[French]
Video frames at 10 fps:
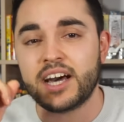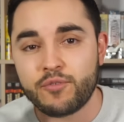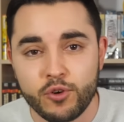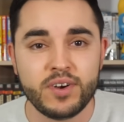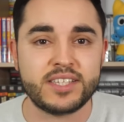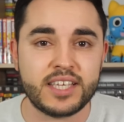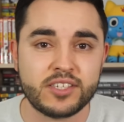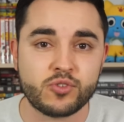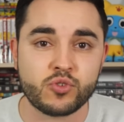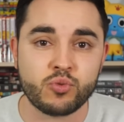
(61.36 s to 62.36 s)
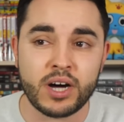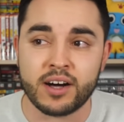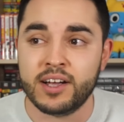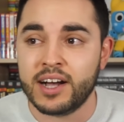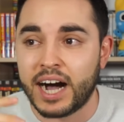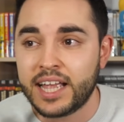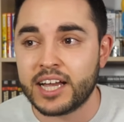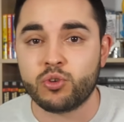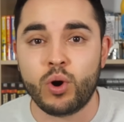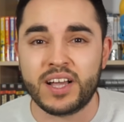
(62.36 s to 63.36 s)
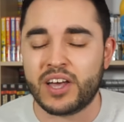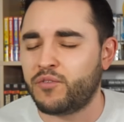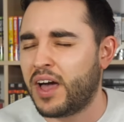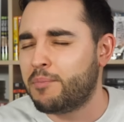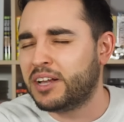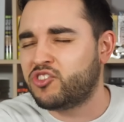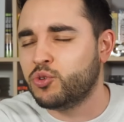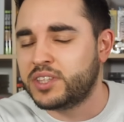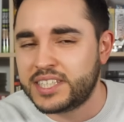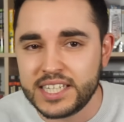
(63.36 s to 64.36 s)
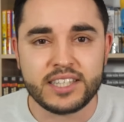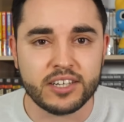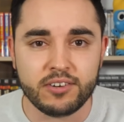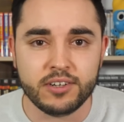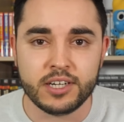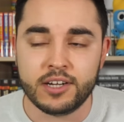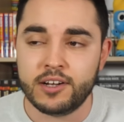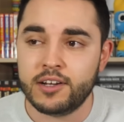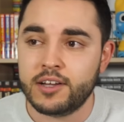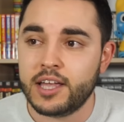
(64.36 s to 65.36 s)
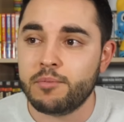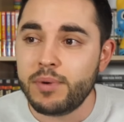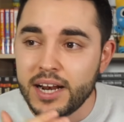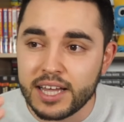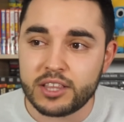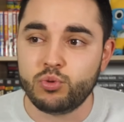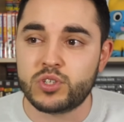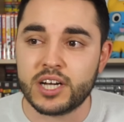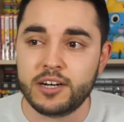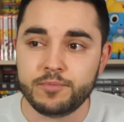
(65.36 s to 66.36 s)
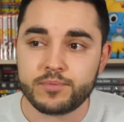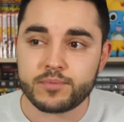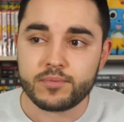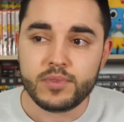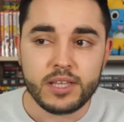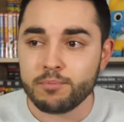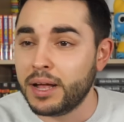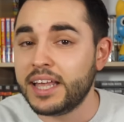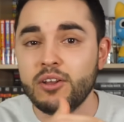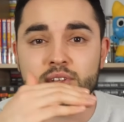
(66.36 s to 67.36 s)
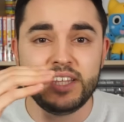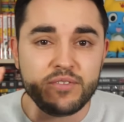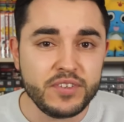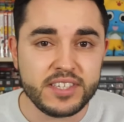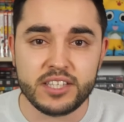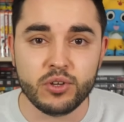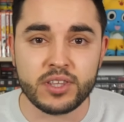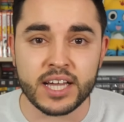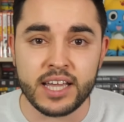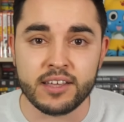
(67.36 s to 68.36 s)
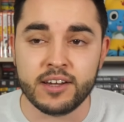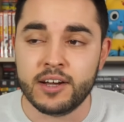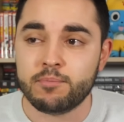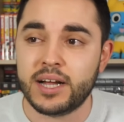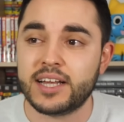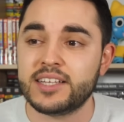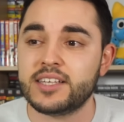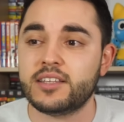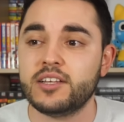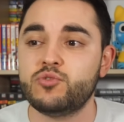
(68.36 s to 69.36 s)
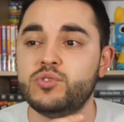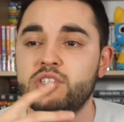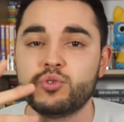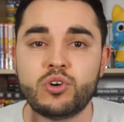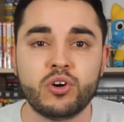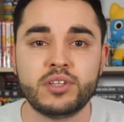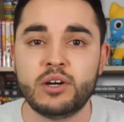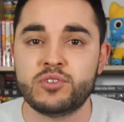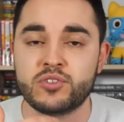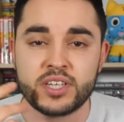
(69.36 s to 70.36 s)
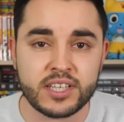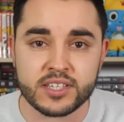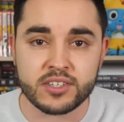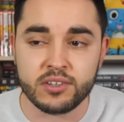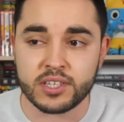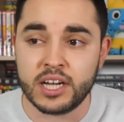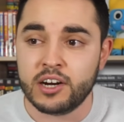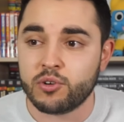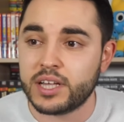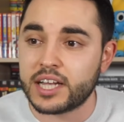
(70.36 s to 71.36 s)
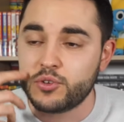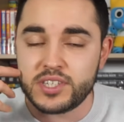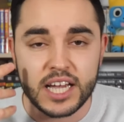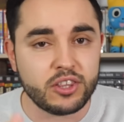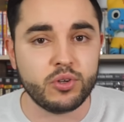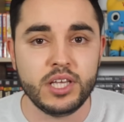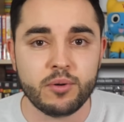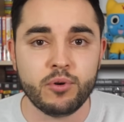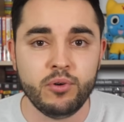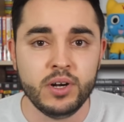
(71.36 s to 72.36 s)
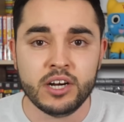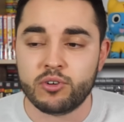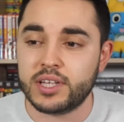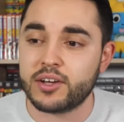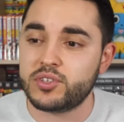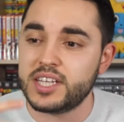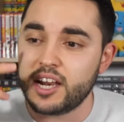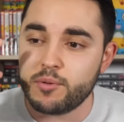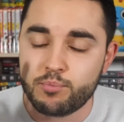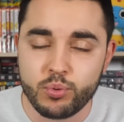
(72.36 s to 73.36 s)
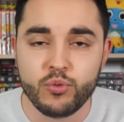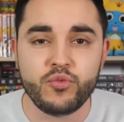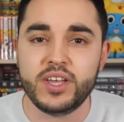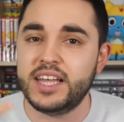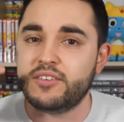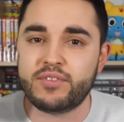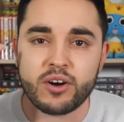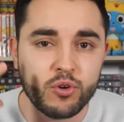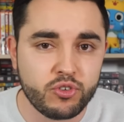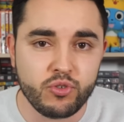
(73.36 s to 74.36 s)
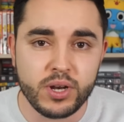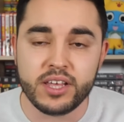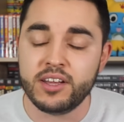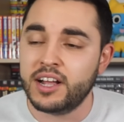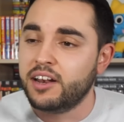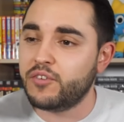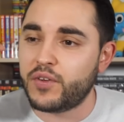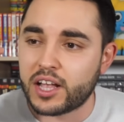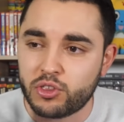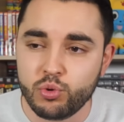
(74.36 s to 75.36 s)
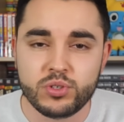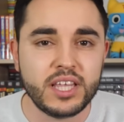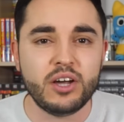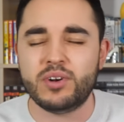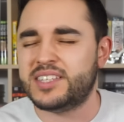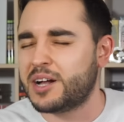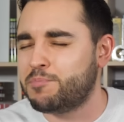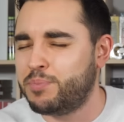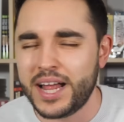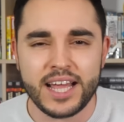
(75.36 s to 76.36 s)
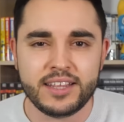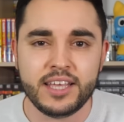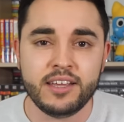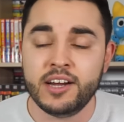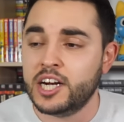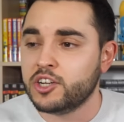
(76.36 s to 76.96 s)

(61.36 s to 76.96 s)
Cafu Vasquez ce soir, arrière droit qui a fait un match de titan. Et malgré tout ça, Malgré le déficit de taille, malgré certains soucis sur corner ou sur certains centres, on a réussi à tenir bon, on a réussi à les bouffer, les faire reculer, les faire douter, on les a baladés.